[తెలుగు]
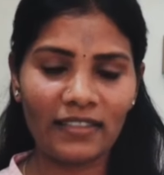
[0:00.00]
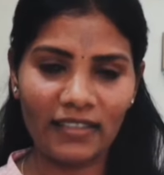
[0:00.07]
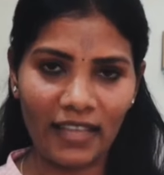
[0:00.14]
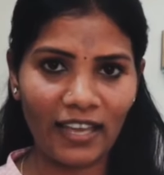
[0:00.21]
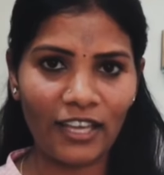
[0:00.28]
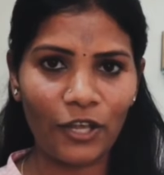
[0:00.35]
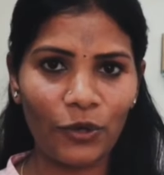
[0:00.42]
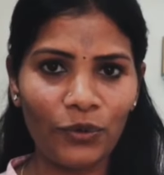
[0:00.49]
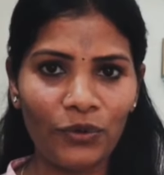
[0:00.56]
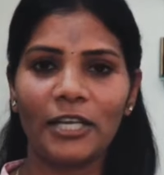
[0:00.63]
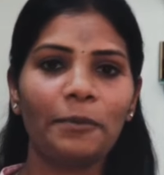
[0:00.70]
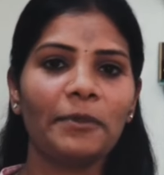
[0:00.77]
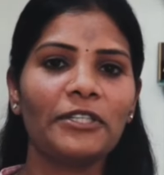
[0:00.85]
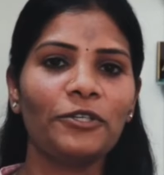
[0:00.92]
థ్యాంక్
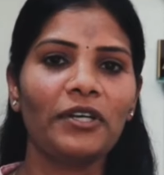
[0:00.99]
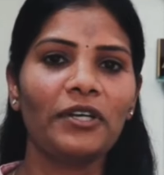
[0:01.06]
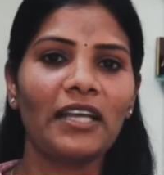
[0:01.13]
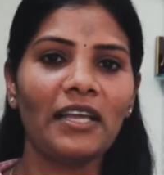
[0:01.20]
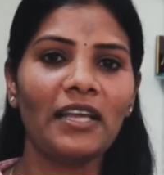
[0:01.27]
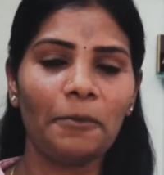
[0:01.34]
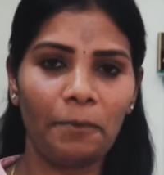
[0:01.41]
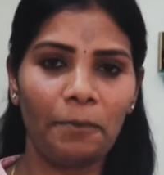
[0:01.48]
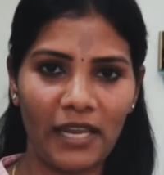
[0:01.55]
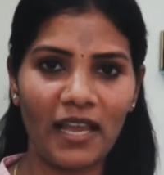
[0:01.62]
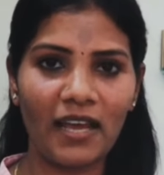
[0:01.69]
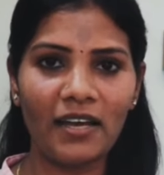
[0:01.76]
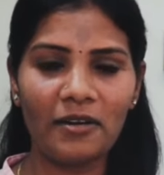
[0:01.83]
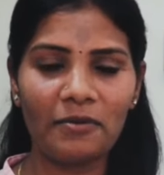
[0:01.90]
తిరుపతి నుండి
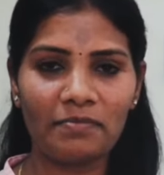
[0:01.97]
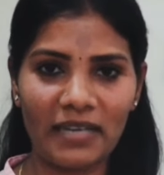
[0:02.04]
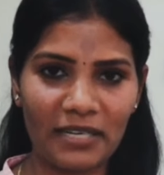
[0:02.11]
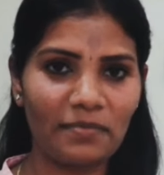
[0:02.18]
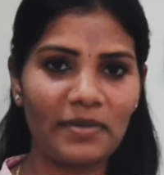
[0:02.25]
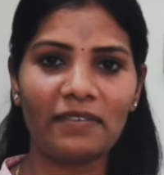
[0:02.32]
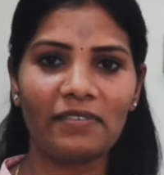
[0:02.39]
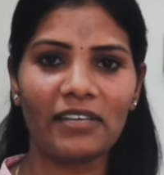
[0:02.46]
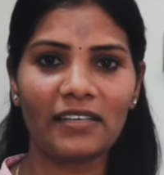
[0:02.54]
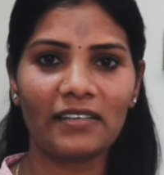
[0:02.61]
ప్రియా మనం టీవీ